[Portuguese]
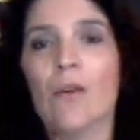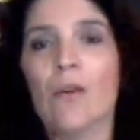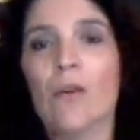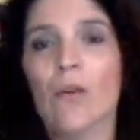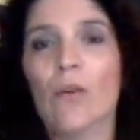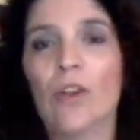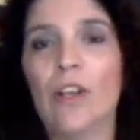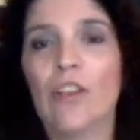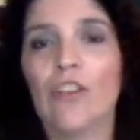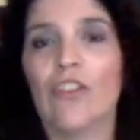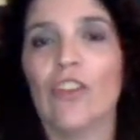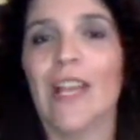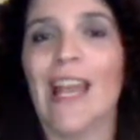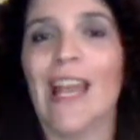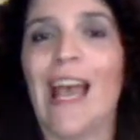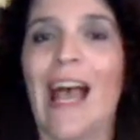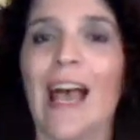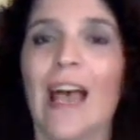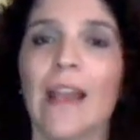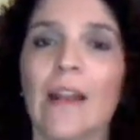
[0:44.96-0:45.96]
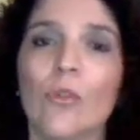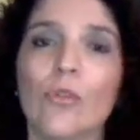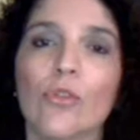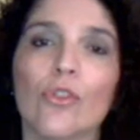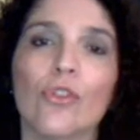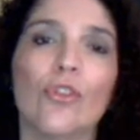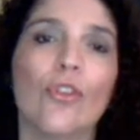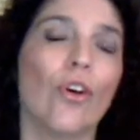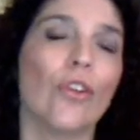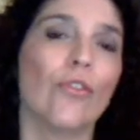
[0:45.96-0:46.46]
originaram
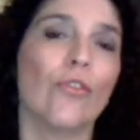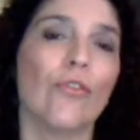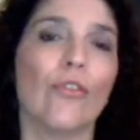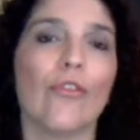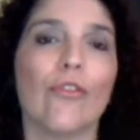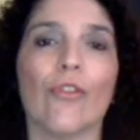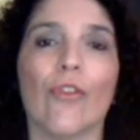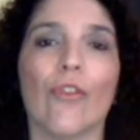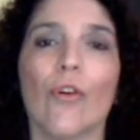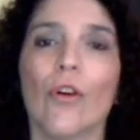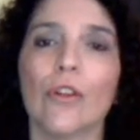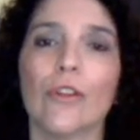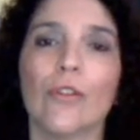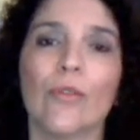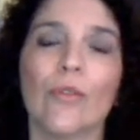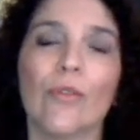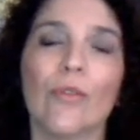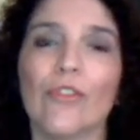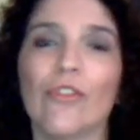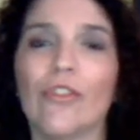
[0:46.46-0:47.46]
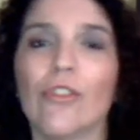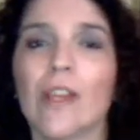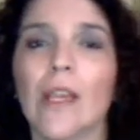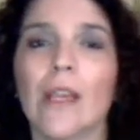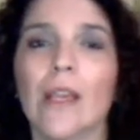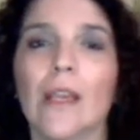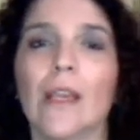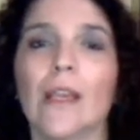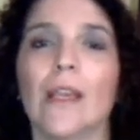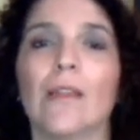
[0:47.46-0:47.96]
todos os outros
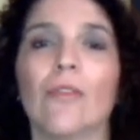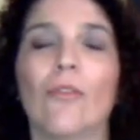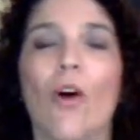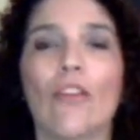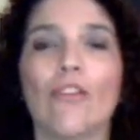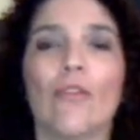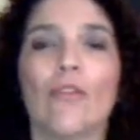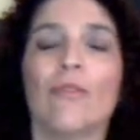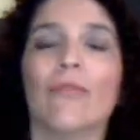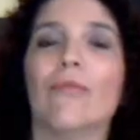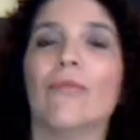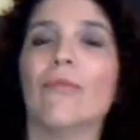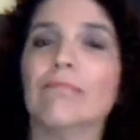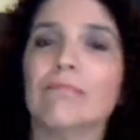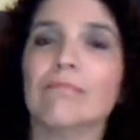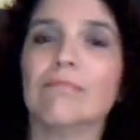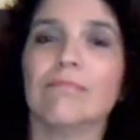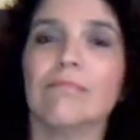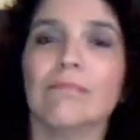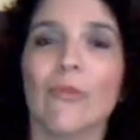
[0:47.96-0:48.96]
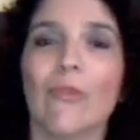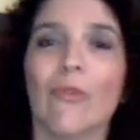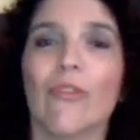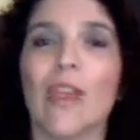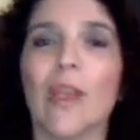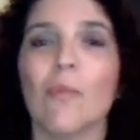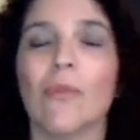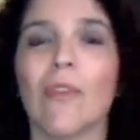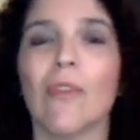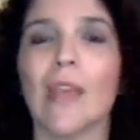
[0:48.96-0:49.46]
que nós
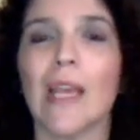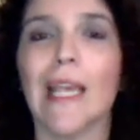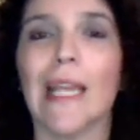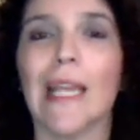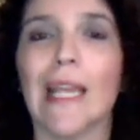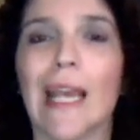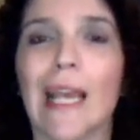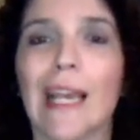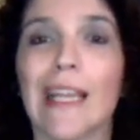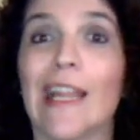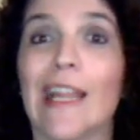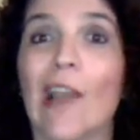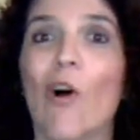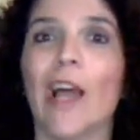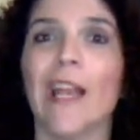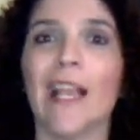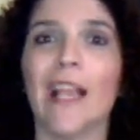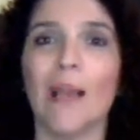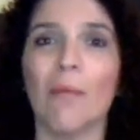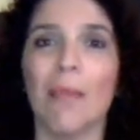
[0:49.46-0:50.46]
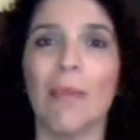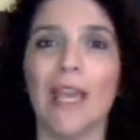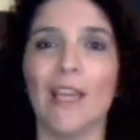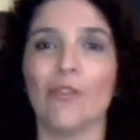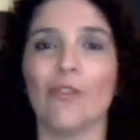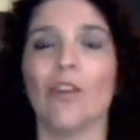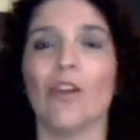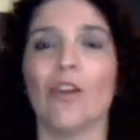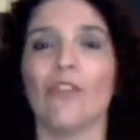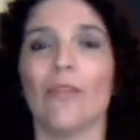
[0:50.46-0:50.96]
vemos aí na que
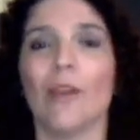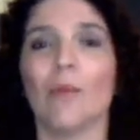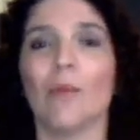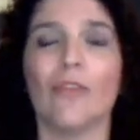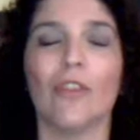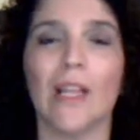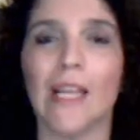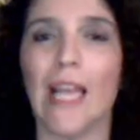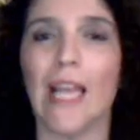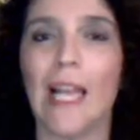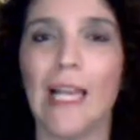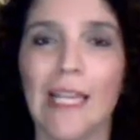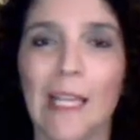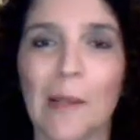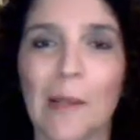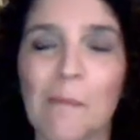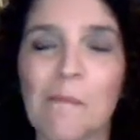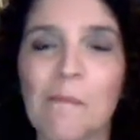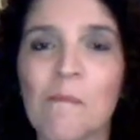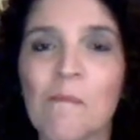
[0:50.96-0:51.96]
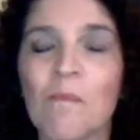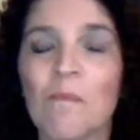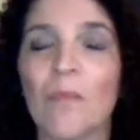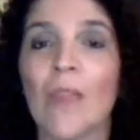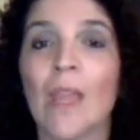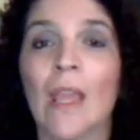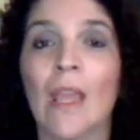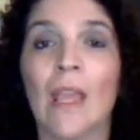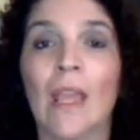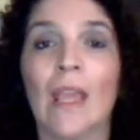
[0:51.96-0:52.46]
teoricamente nós vemos na telinha.
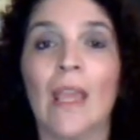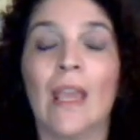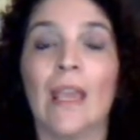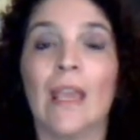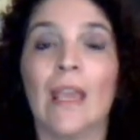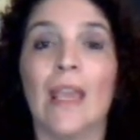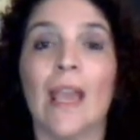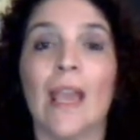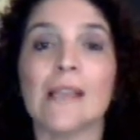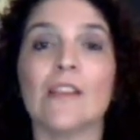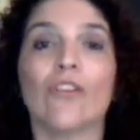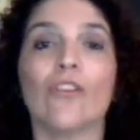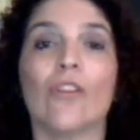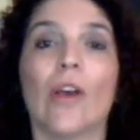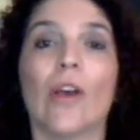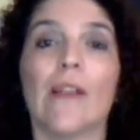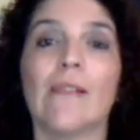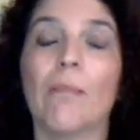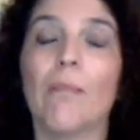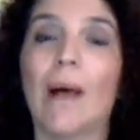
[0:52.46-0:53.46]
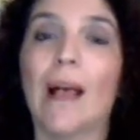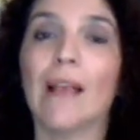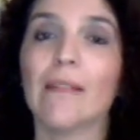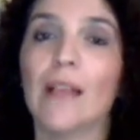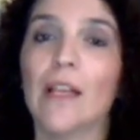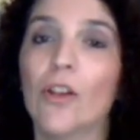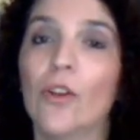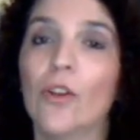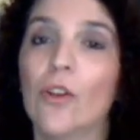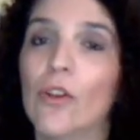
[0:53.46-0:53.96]
E essa história se passa
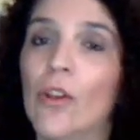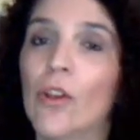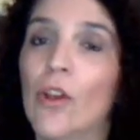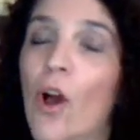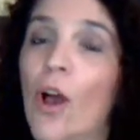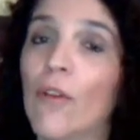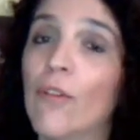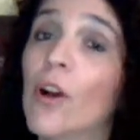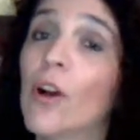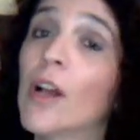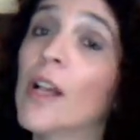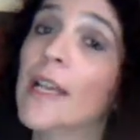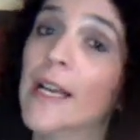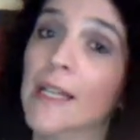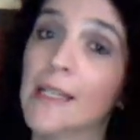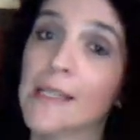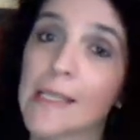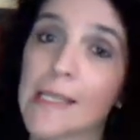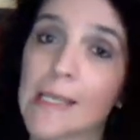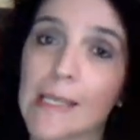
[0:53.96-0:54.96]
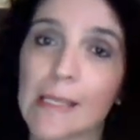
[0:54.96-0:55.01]
em Nova Orleans.